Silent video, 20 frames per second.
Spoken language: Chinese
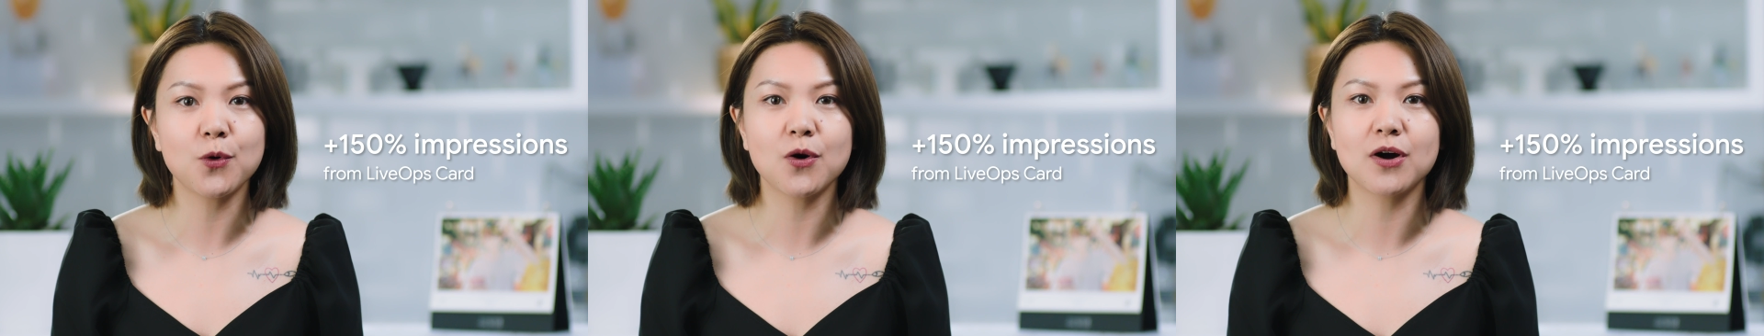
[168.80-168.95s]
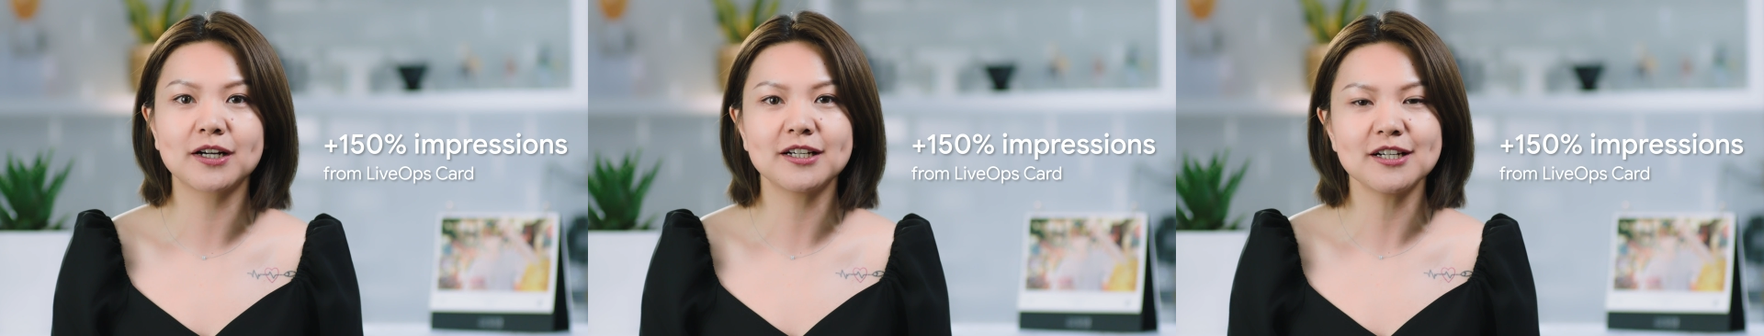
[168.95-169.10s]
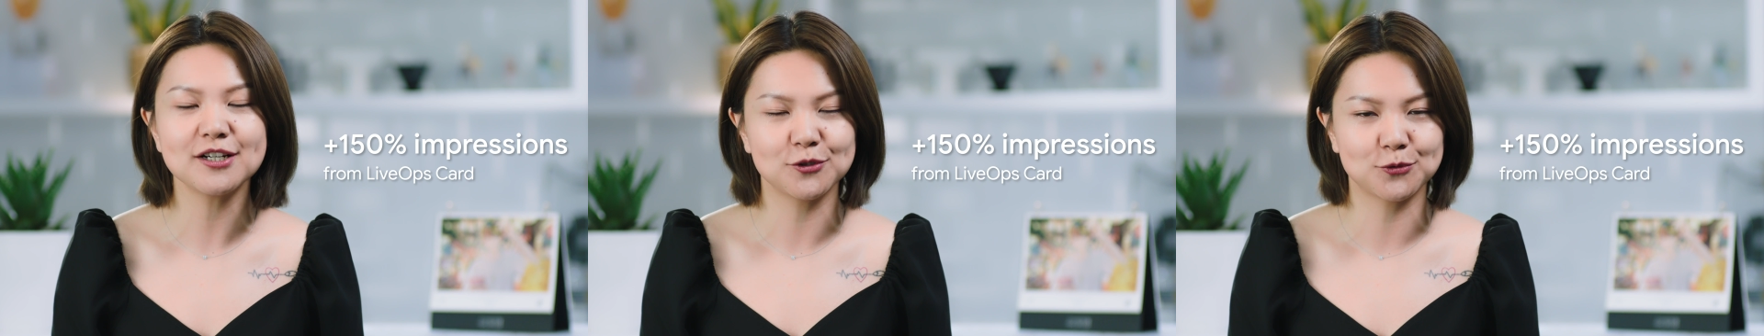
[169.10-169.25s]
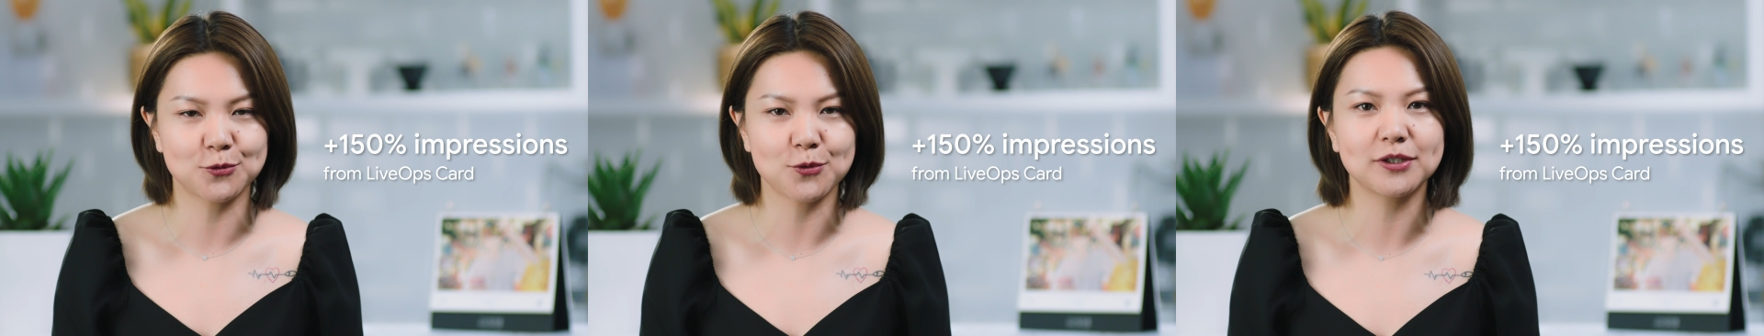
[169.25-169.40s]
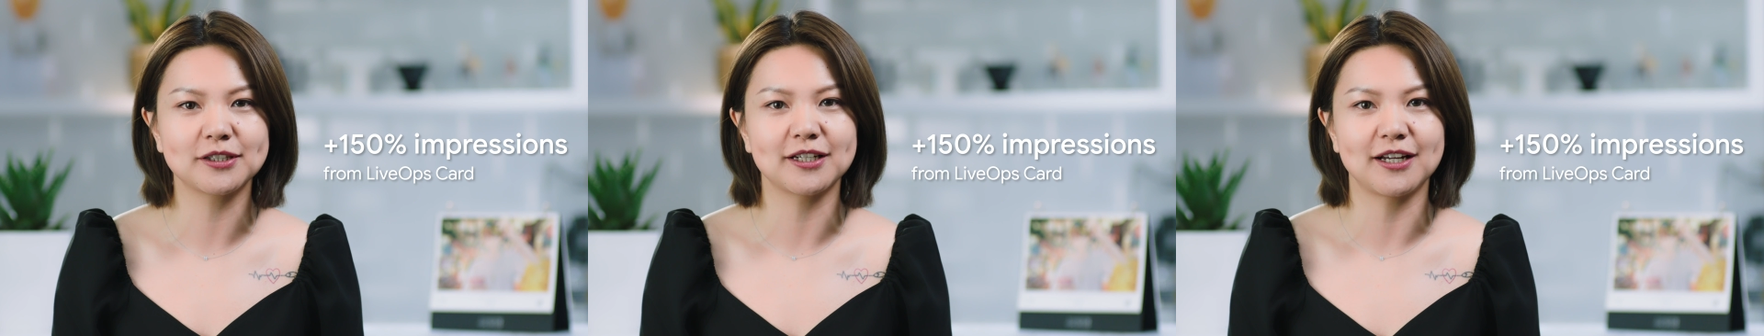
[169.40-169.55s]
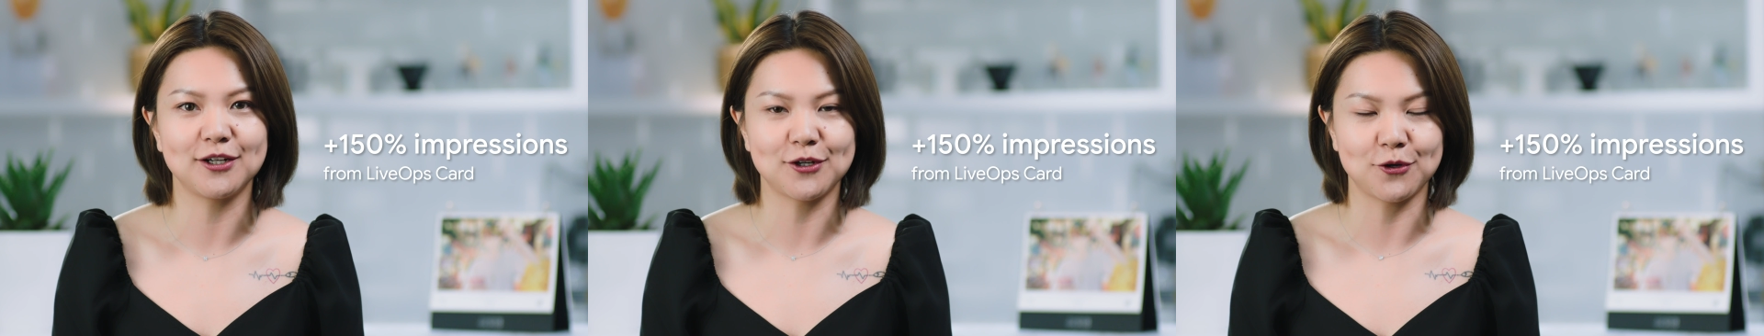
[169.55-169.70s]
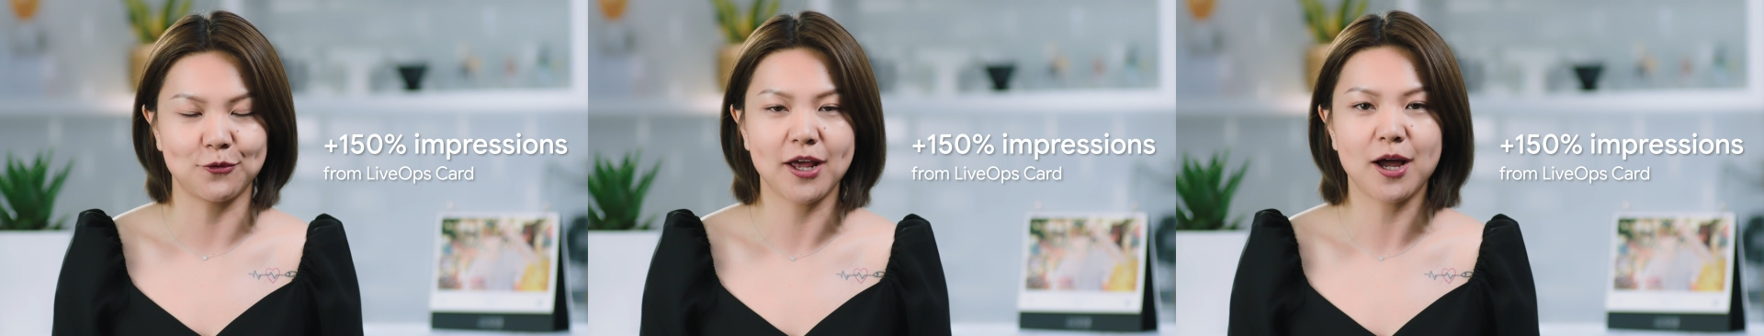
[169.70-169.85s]
或更多
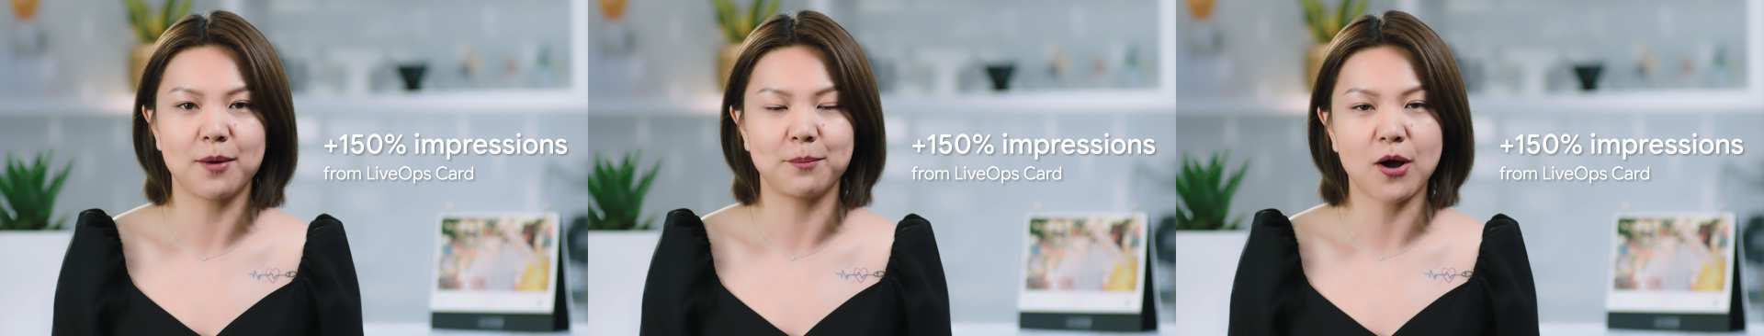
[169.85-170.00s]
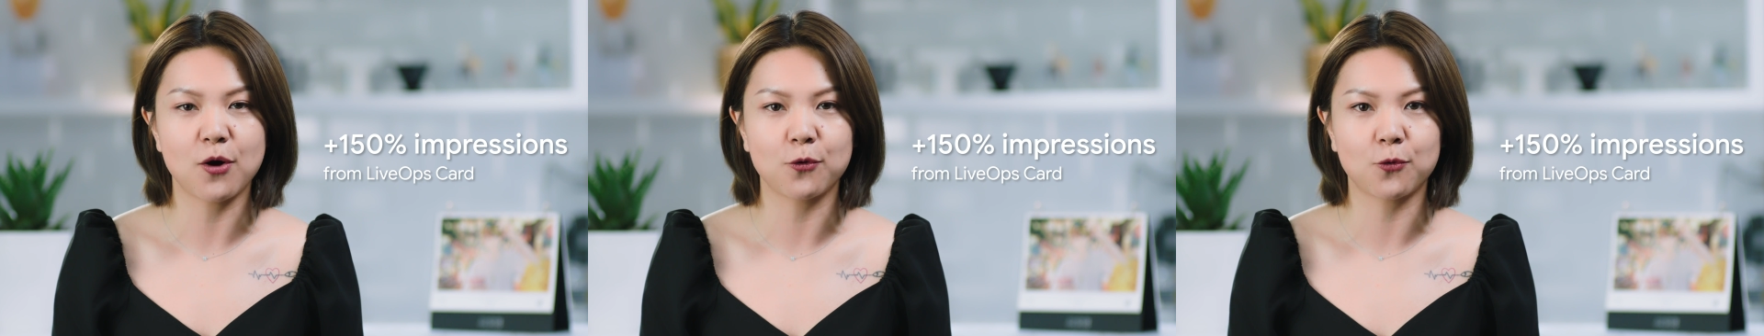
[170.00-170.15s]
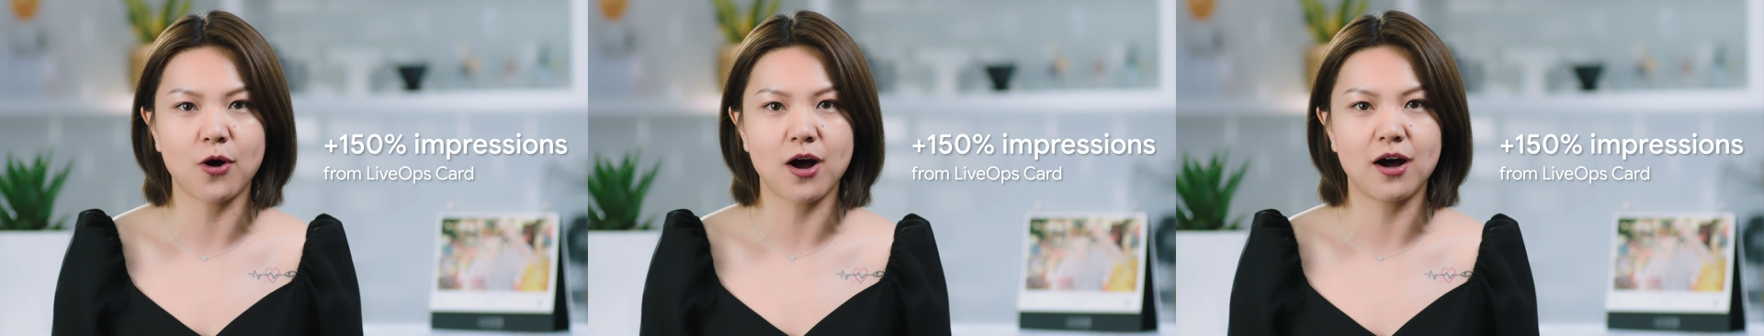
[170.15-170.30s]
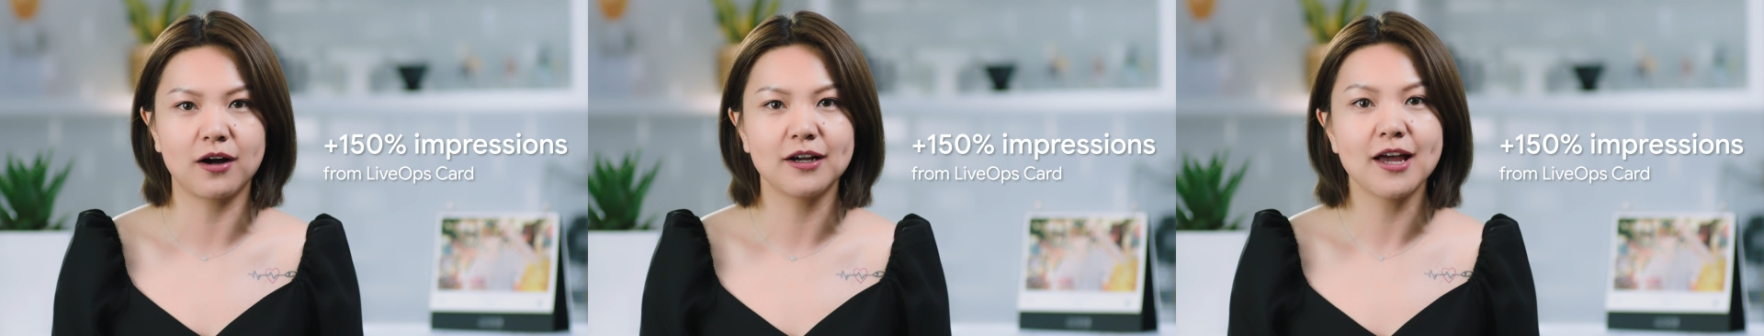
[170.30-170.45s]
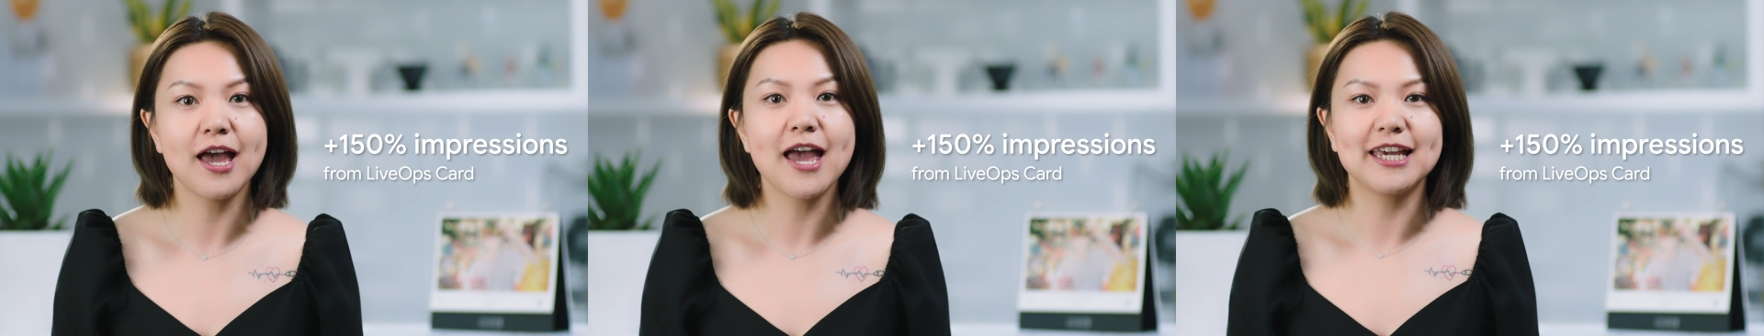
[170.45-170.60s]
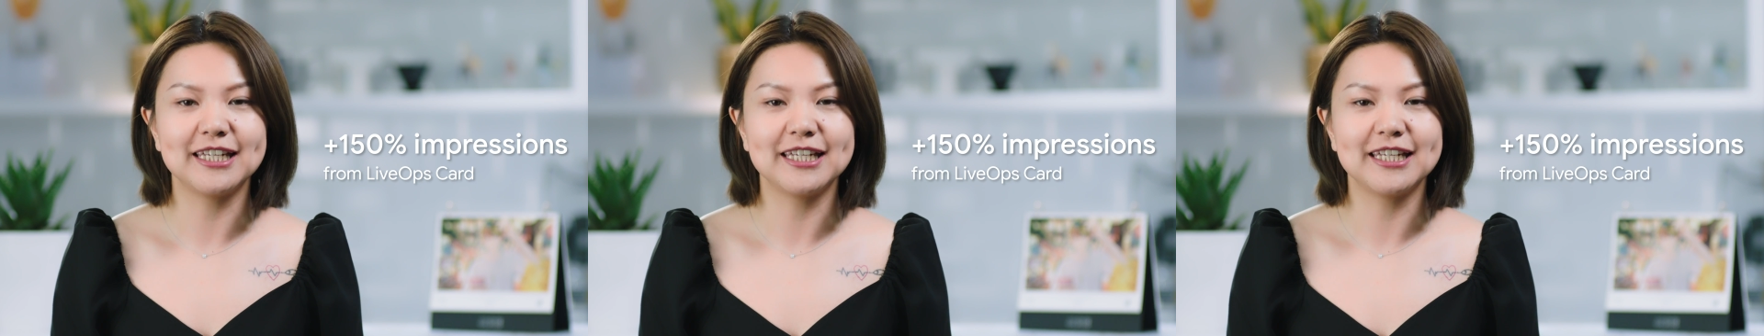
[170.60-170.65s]
的流量曝光，